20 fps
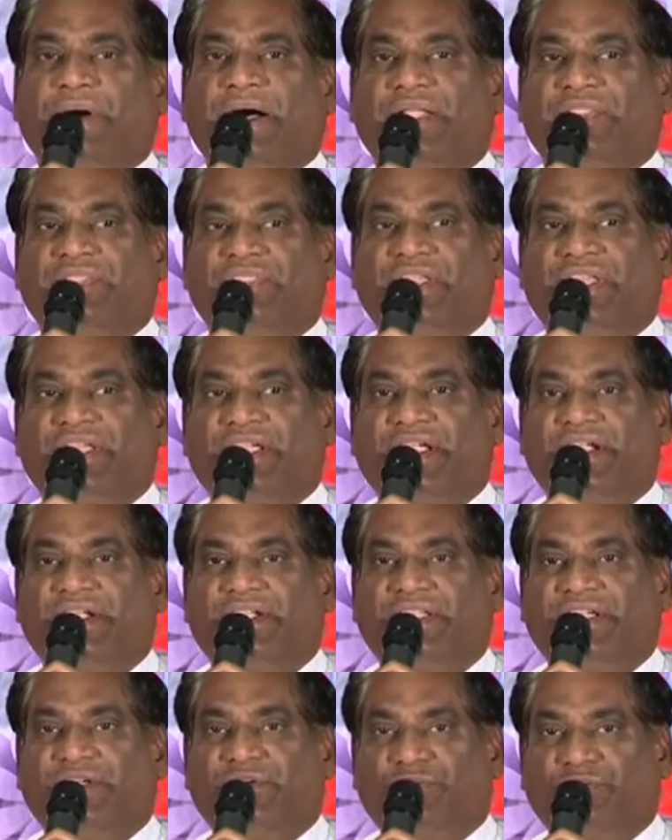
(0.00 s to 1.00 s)
మా
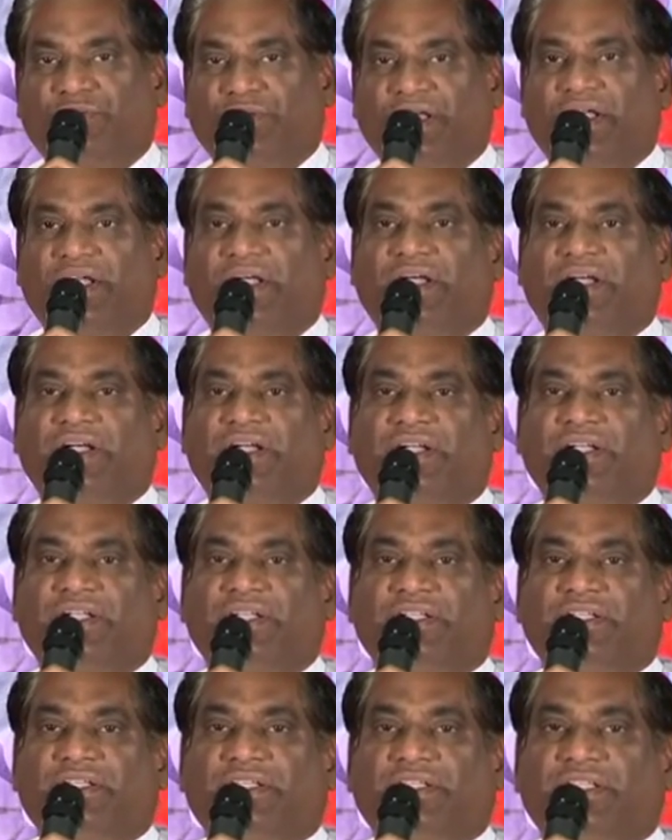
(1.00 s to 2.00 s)
అందరికంటే కూడా
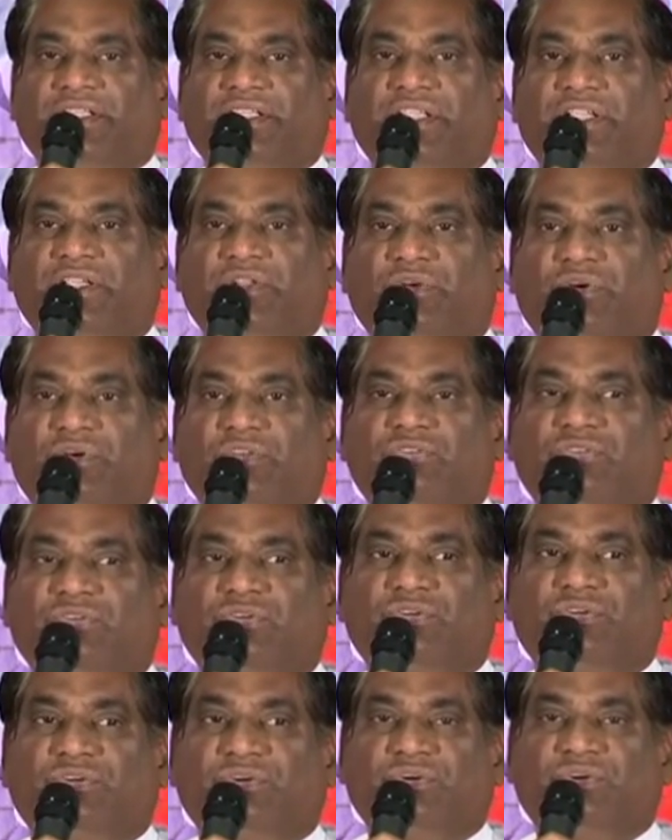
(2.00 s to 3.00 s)
ఈరోజు
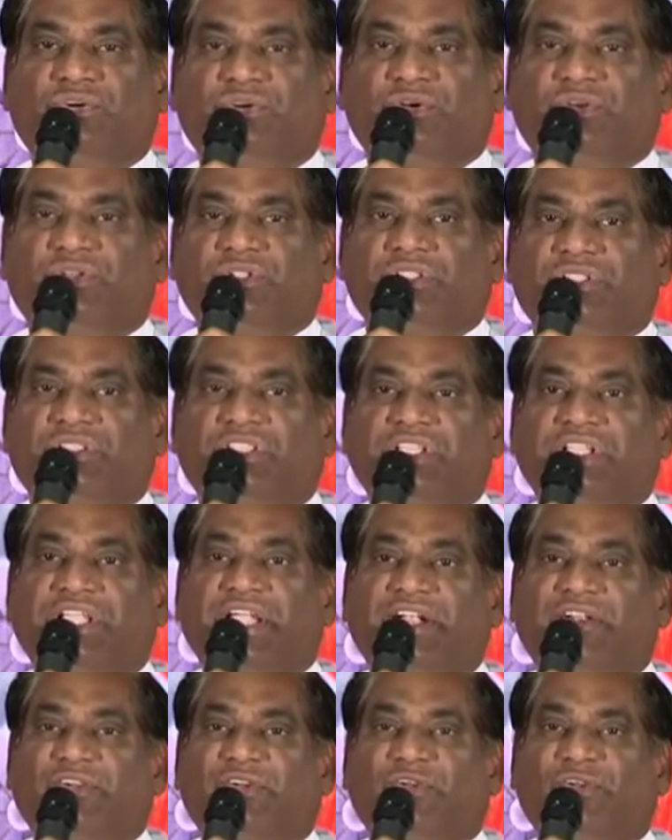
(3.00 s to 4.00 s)

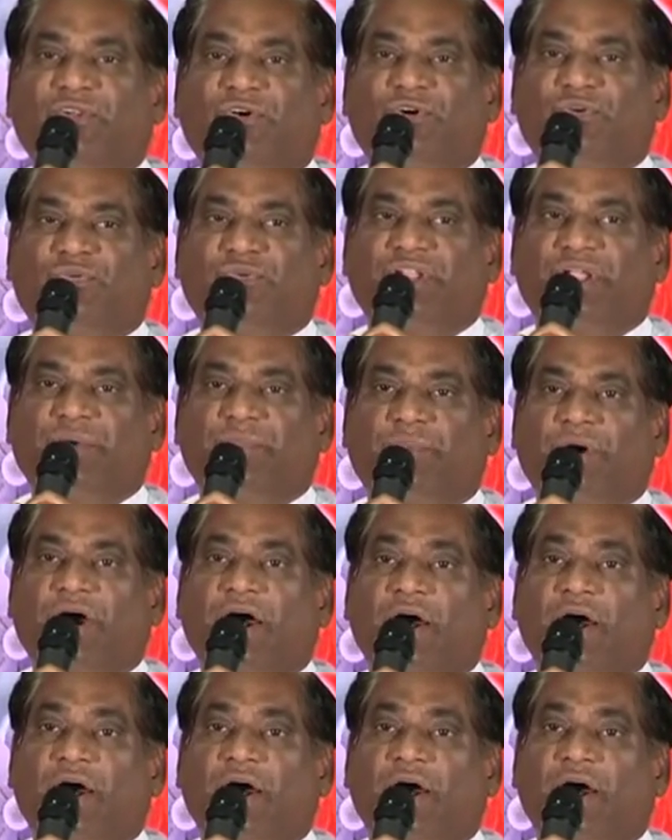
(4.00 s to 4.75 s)
థియేటర్లో ఉన్న